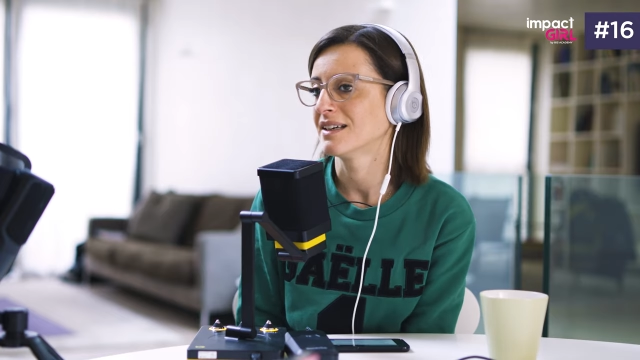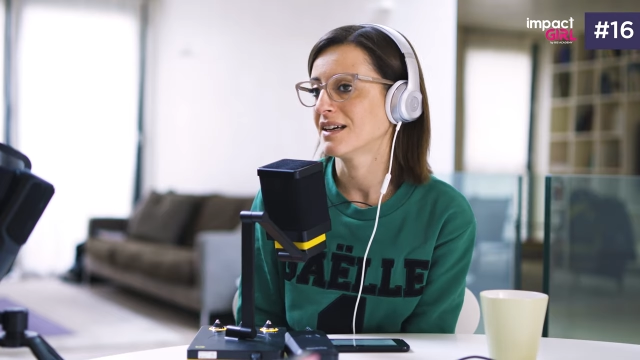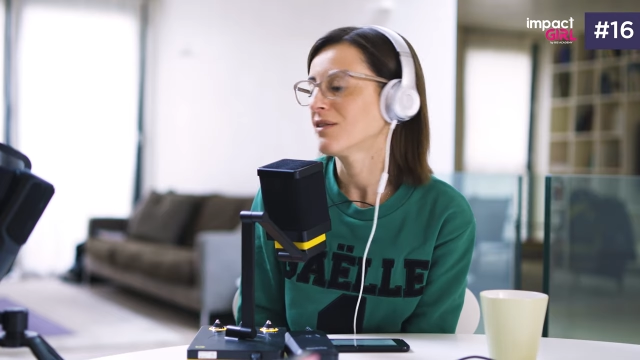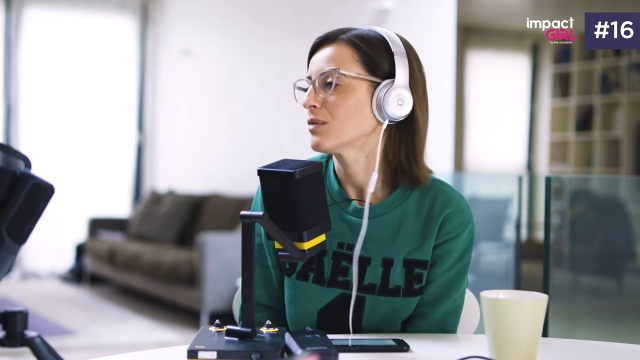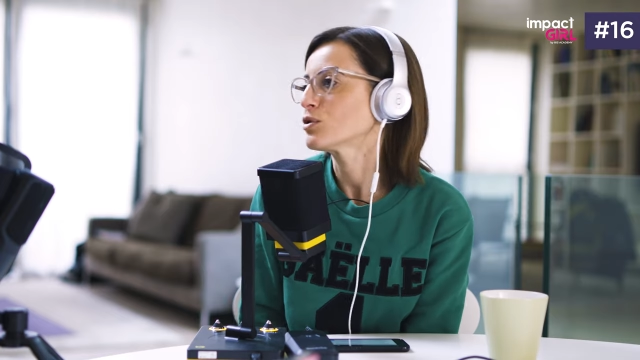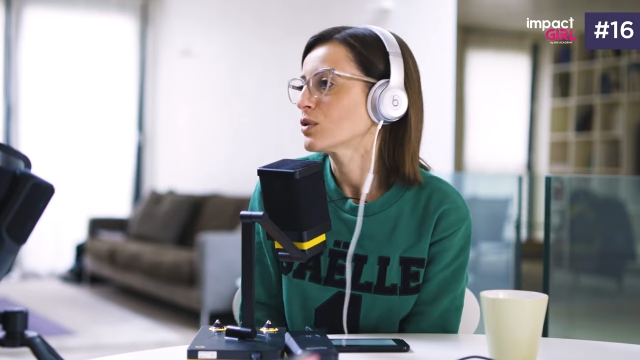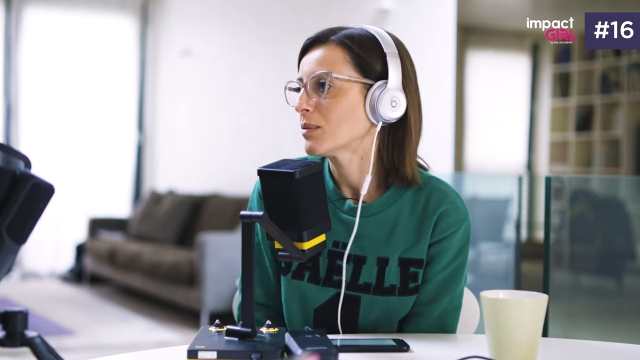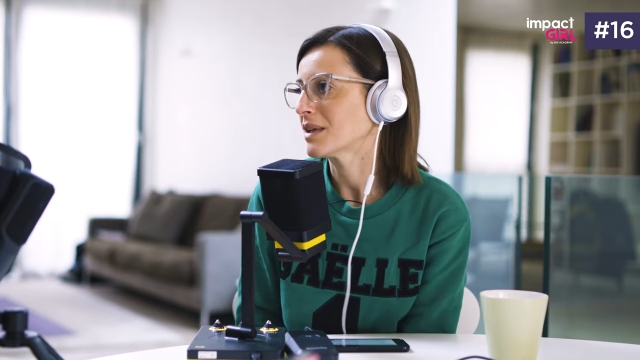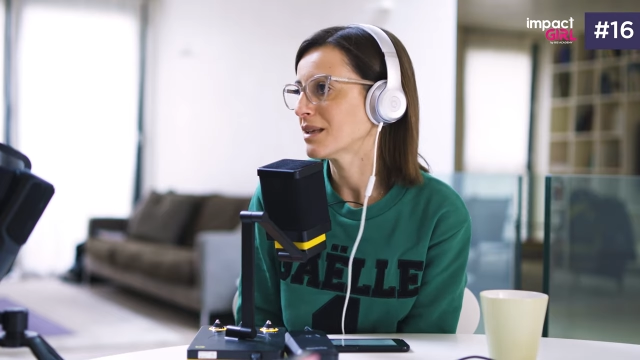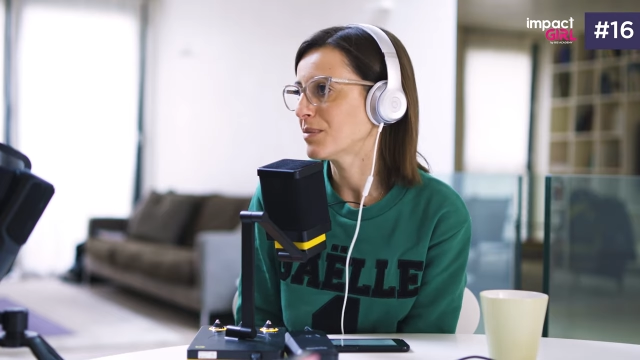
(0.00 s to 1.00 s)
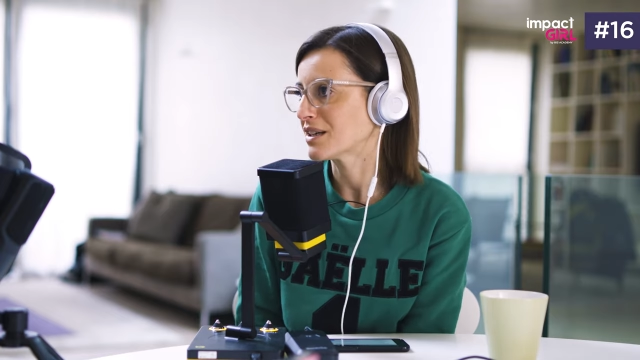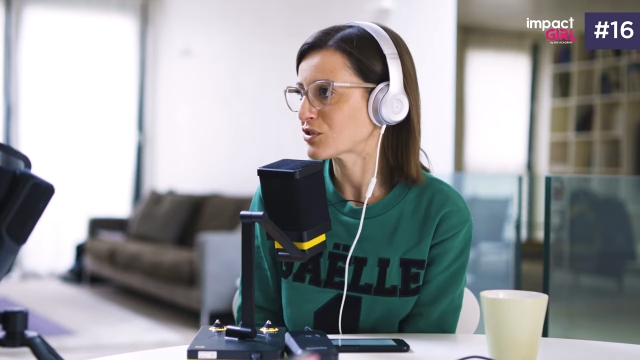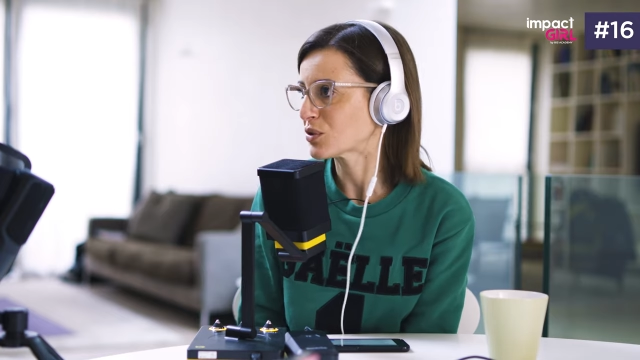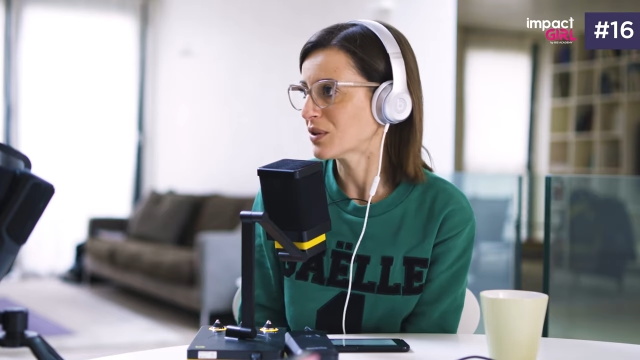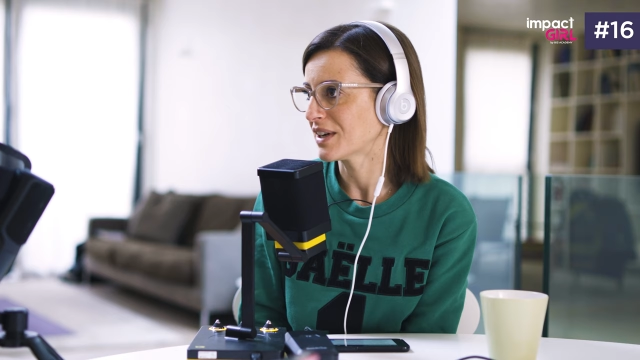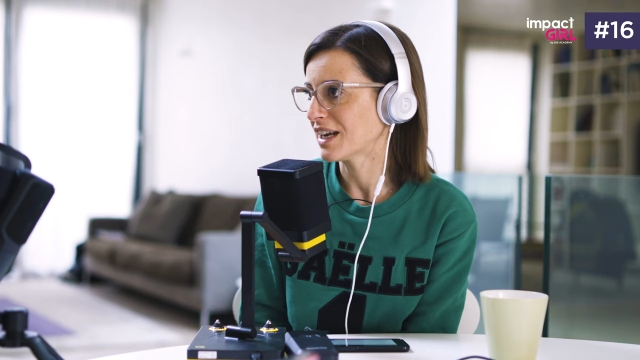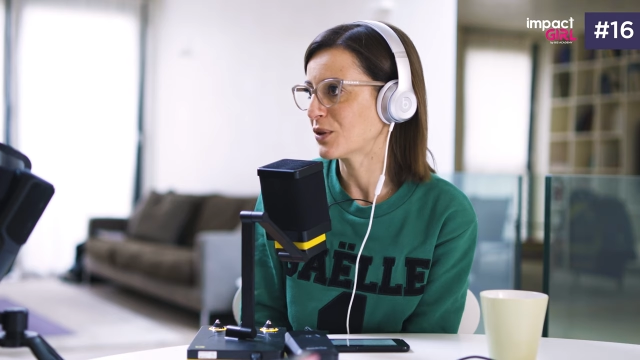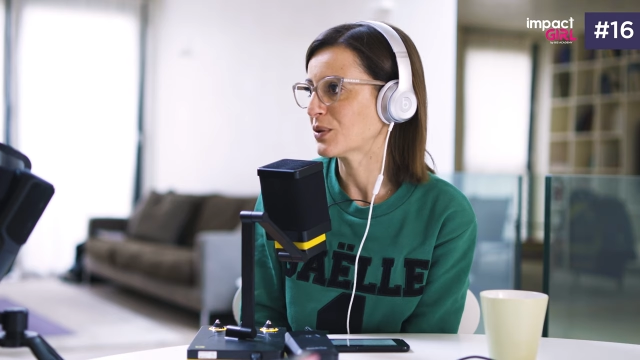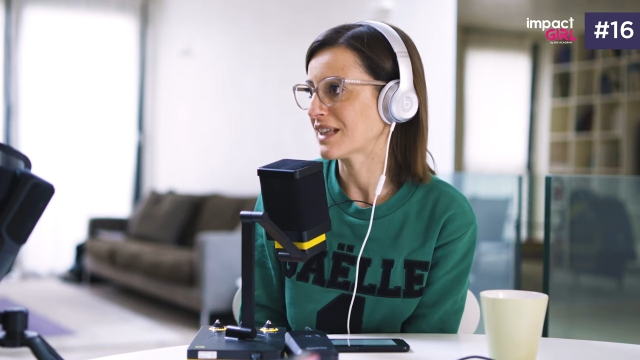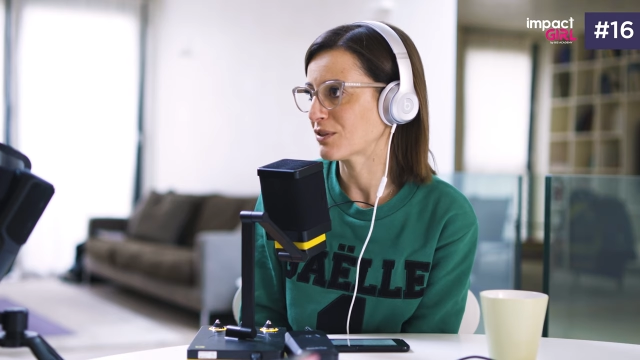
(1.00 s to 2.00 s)
avremmo sicuramente perso il
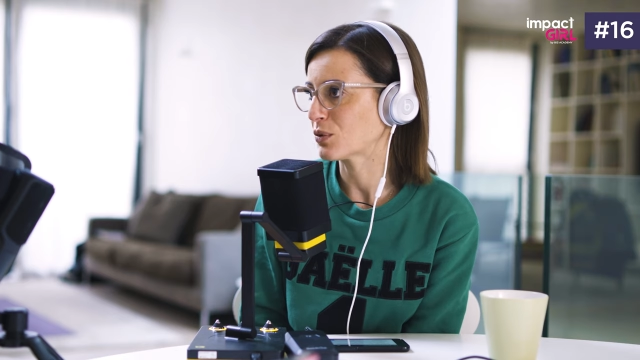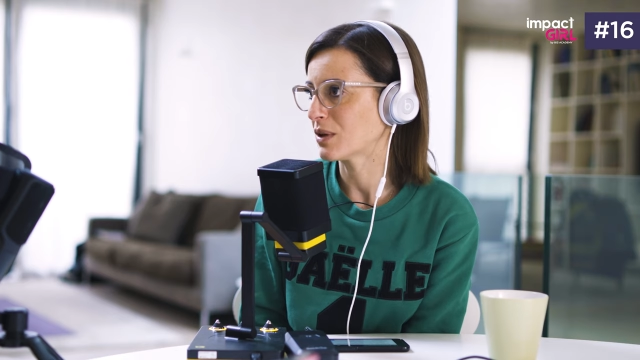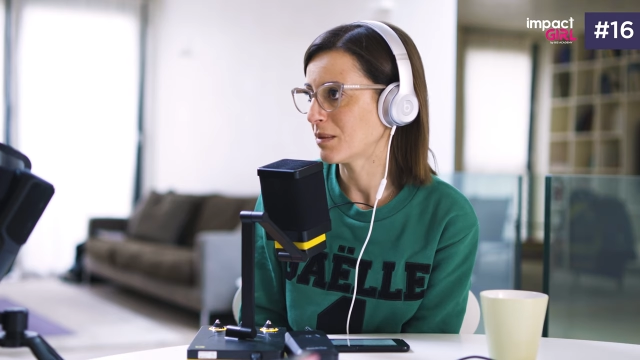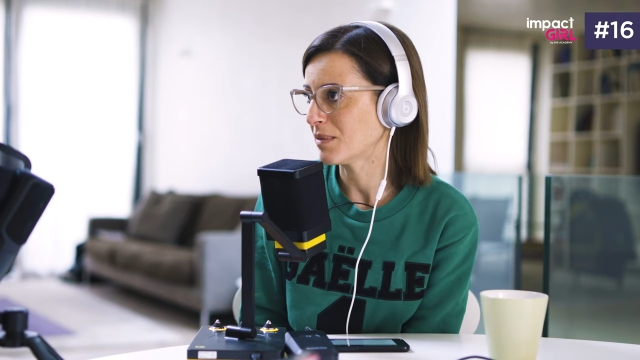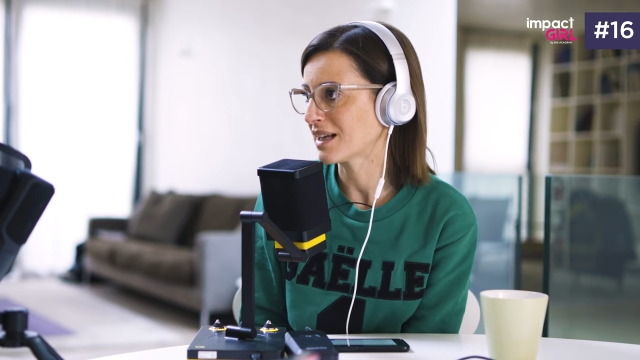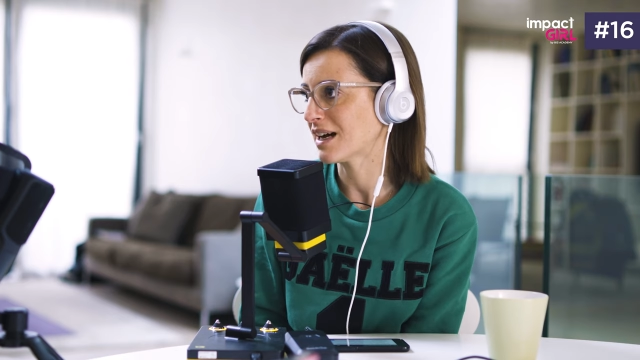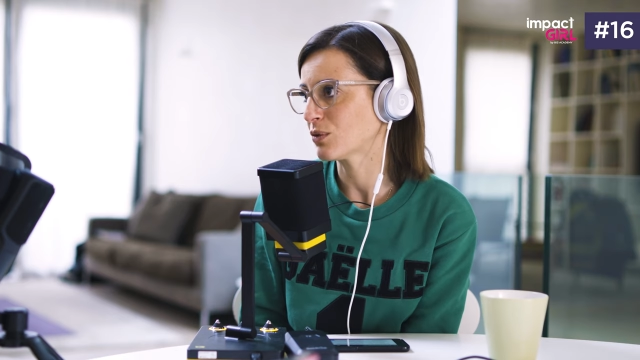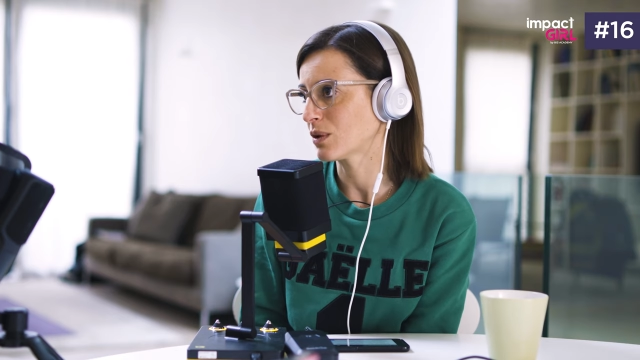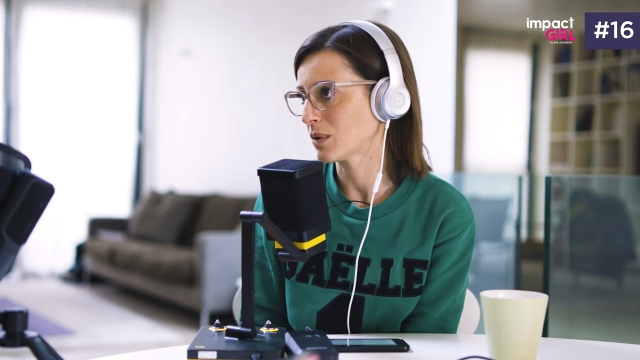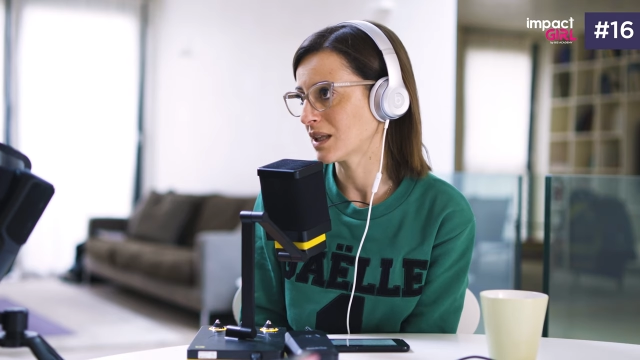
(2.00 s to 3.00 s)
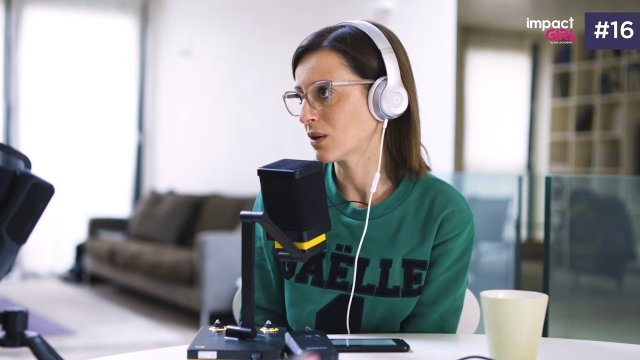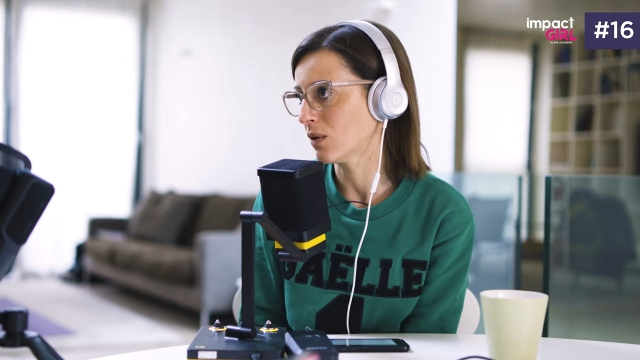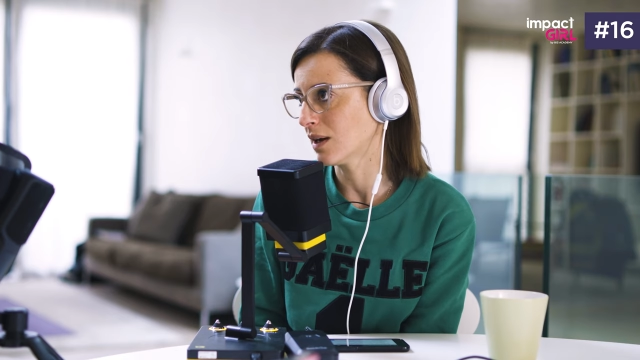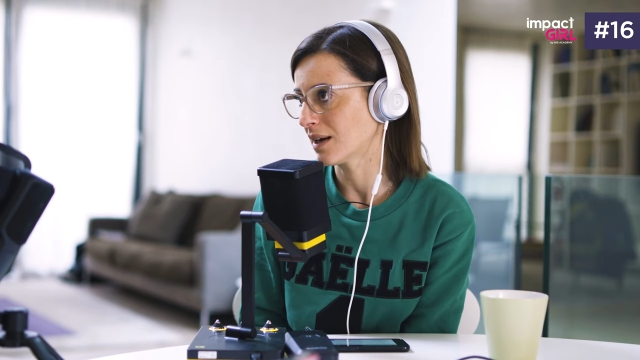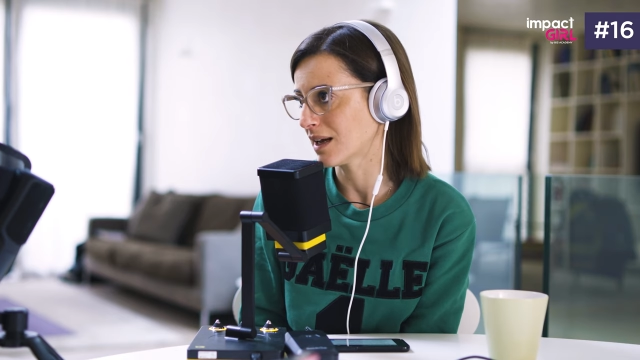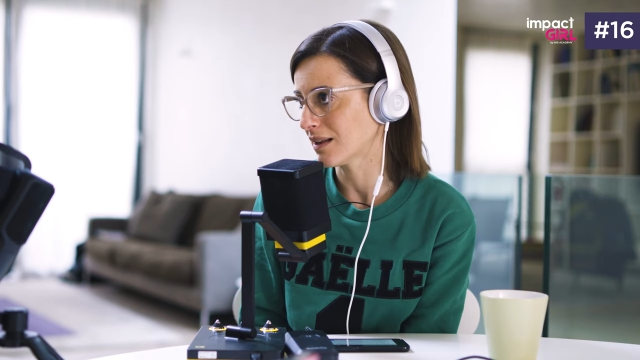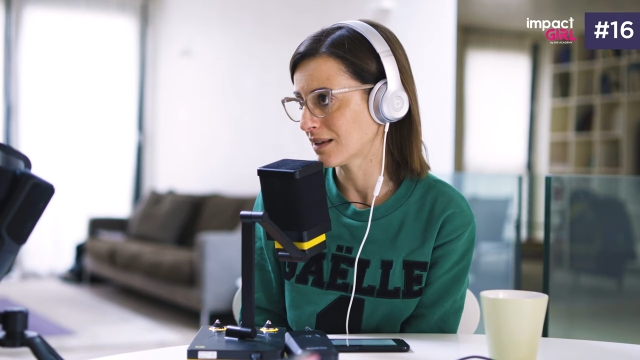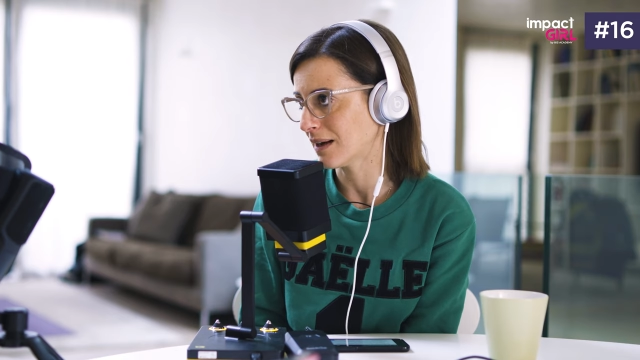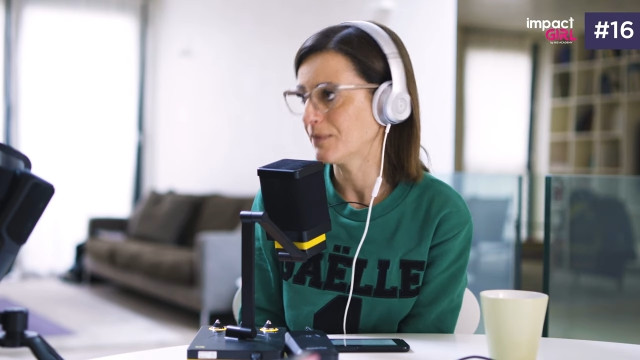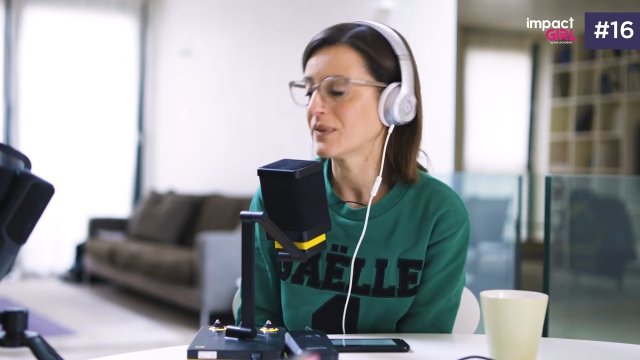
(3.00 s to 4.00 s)
contatto con il mercato e quindi con la
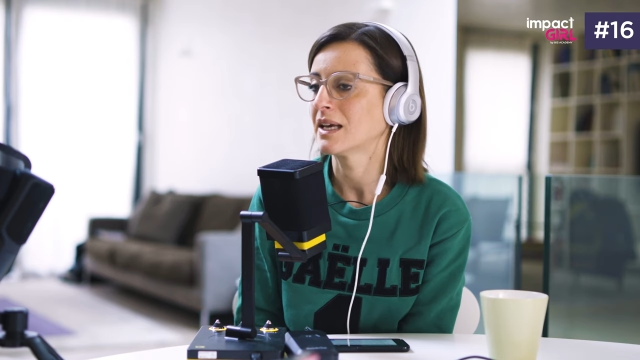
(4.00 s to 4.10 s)
realtà.